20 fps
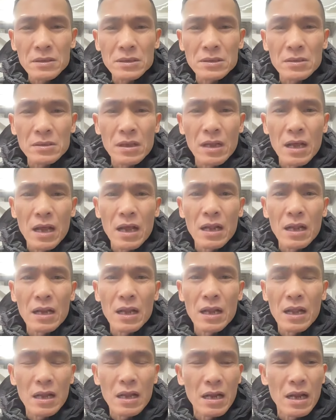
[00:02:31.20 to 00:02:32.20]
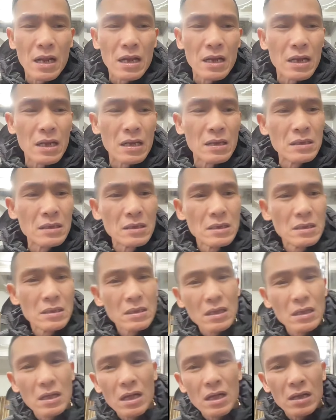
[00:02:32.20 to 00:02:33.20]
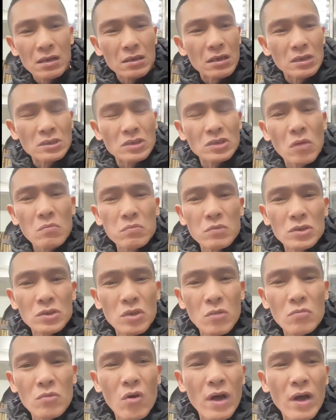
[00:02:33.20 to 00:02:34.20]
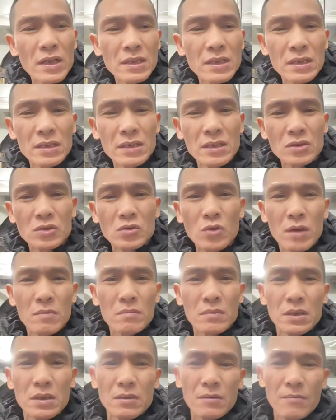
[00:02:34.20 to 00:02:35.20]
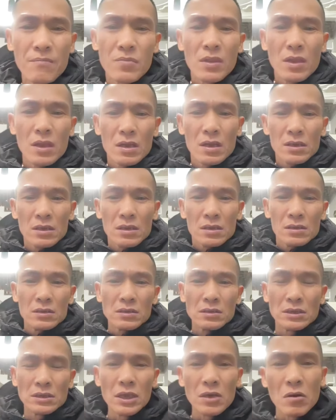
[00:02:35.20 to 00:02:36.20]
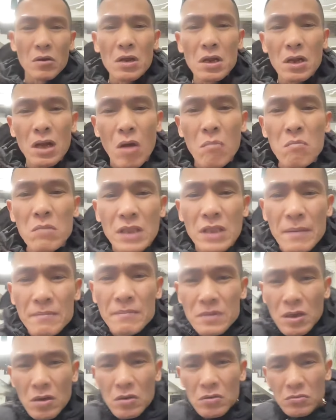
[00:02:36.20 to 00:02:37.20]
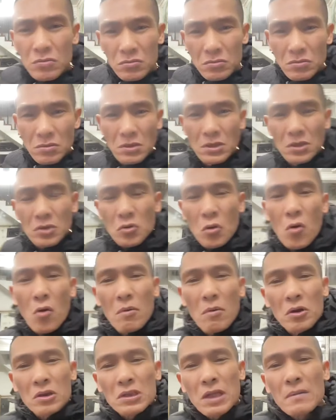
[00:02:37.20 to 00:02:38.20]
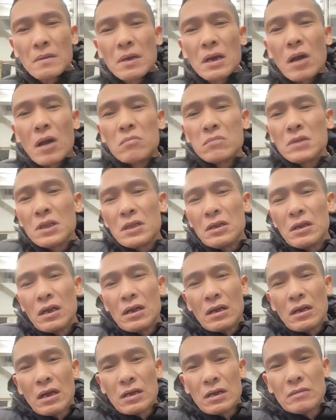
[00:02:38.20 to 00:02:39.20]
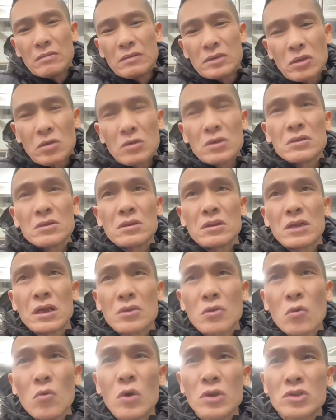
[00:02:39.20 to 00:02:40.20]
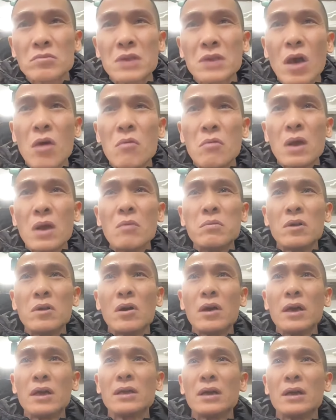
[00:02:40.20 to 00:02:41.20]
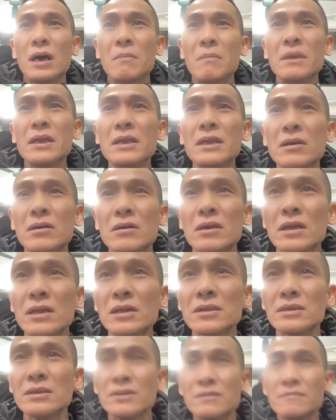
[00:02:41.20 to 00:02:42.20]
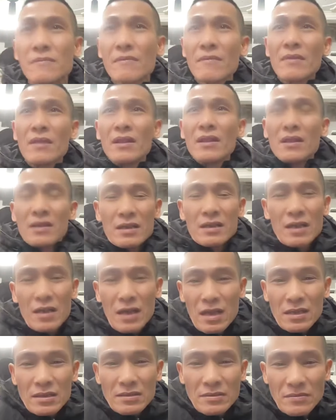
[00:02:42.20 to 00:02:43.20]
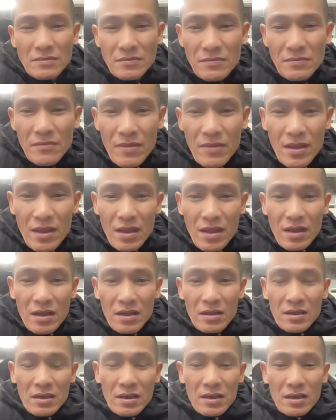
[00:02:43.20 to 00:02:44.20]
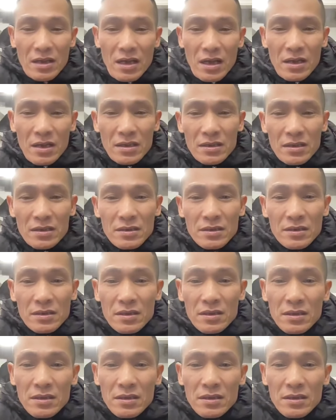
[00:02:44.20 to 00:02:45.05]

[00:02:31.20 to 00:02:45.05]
nên là là là là, là à, ở trong trong đó thì cái chuyện mà gì có nước nóng mà tắm cháu đi tù mà có tắm nước nóng thì là, là cháu là tù ở trong trại hồng kông rồi ở mỹ rồi thấy chưa thấy chưa